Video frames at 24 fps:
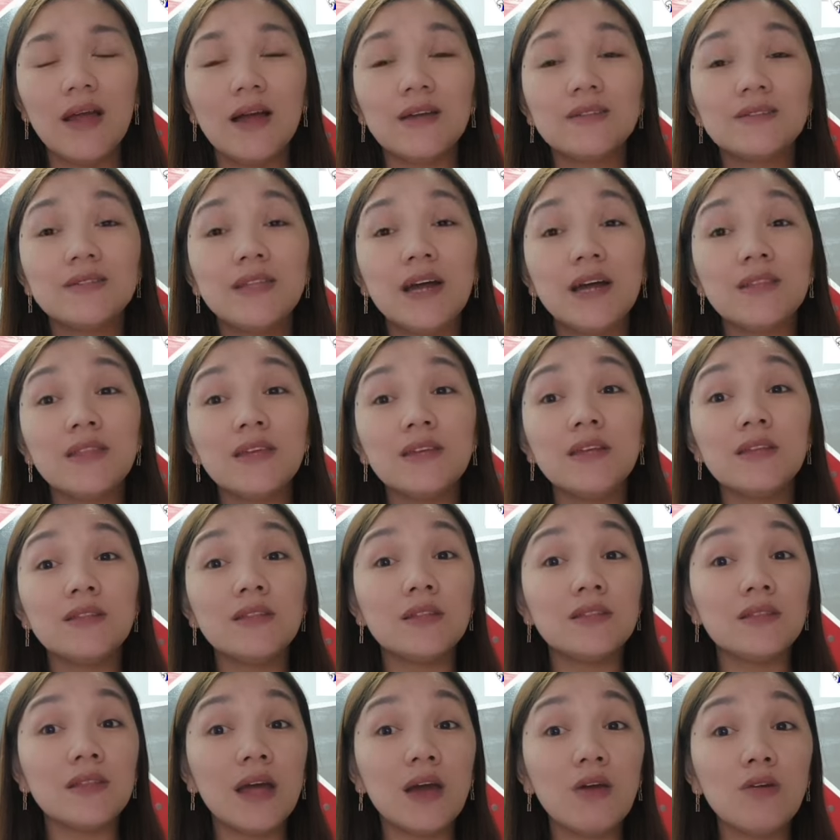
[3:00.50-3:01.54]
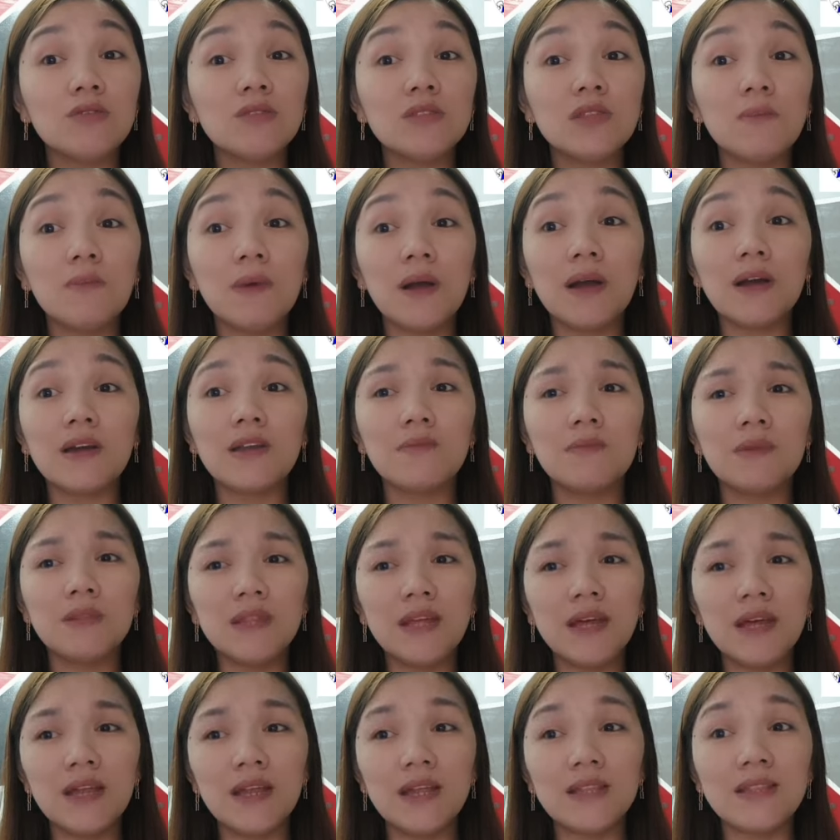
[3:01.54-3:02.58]
Ang dating natatakot ng mga
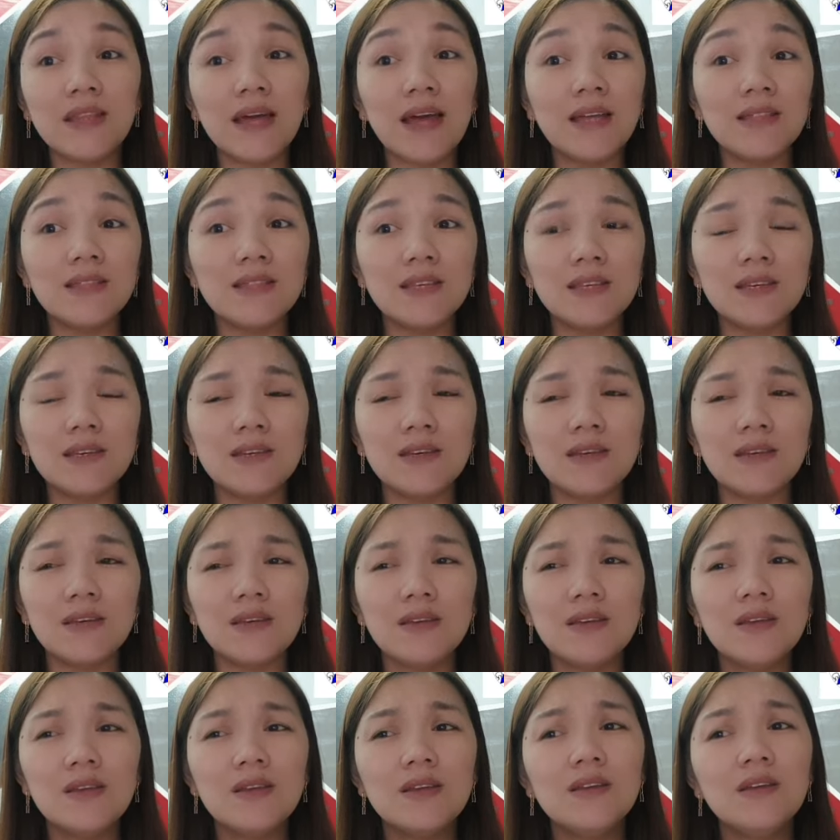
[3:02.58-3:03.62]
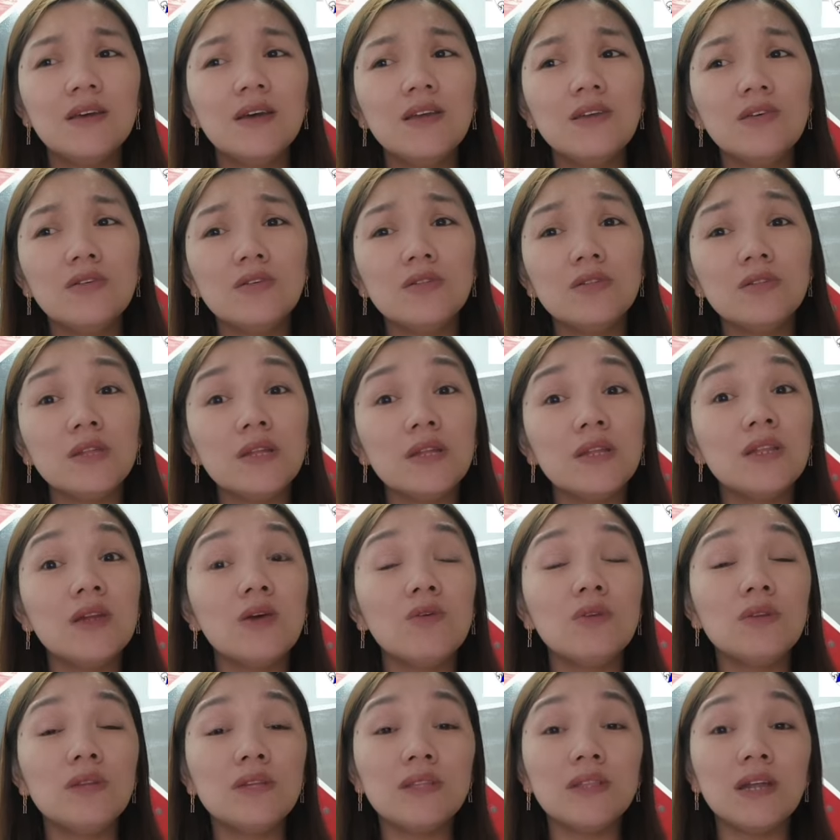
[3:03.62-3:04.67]
kriminal at adik, ngayon sila
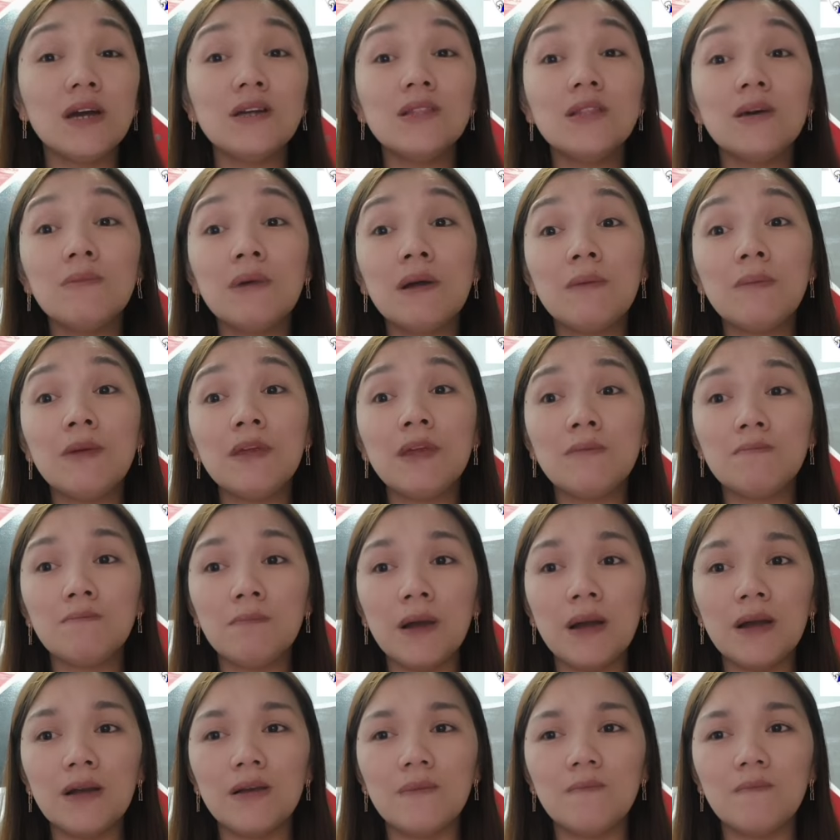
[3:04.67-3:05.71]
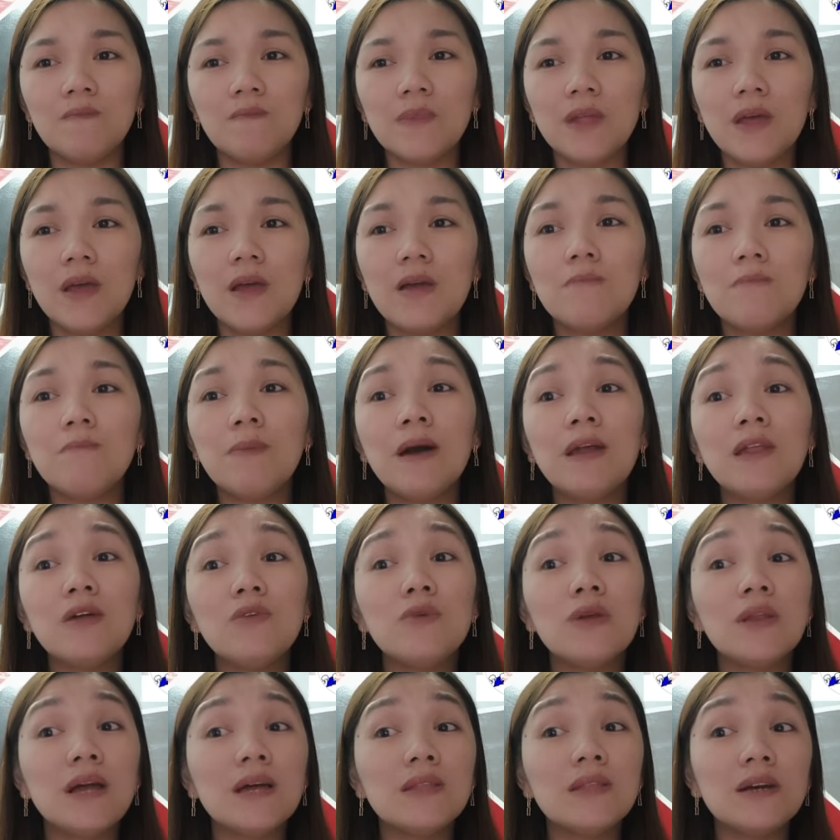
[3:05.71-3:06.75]
na ulit ang namamayagpag.
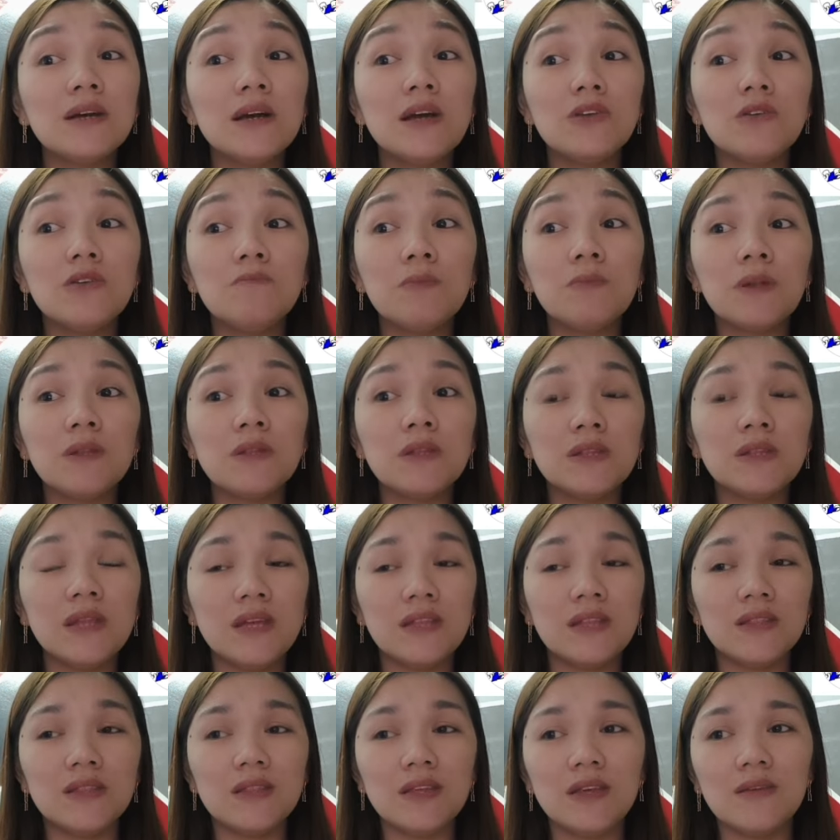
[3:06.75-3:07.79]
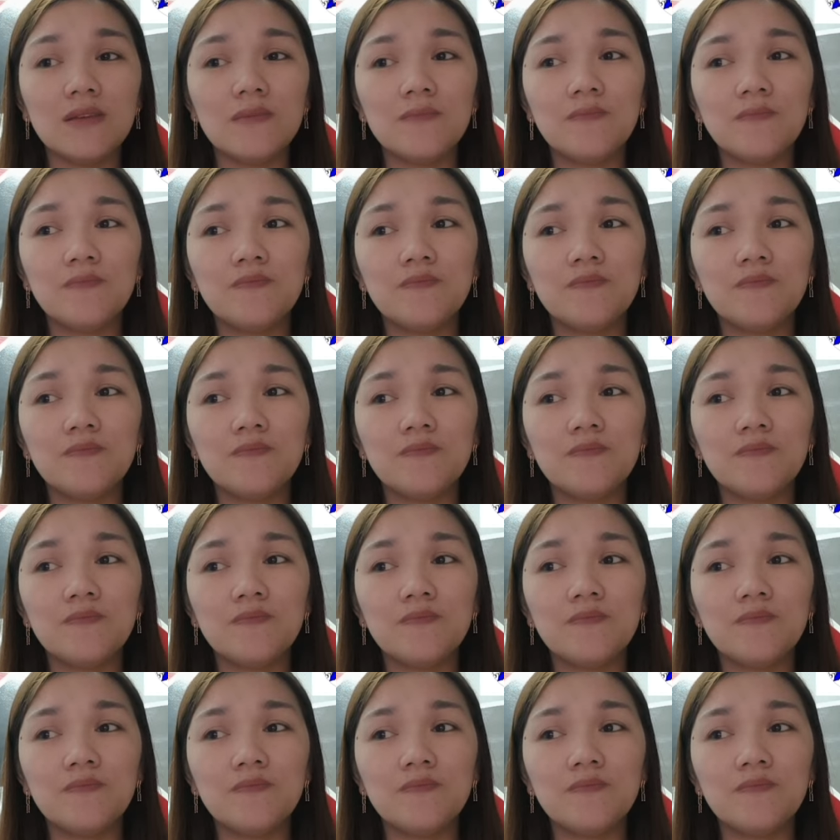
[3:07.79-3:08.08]
Parang wala na ngayong presidente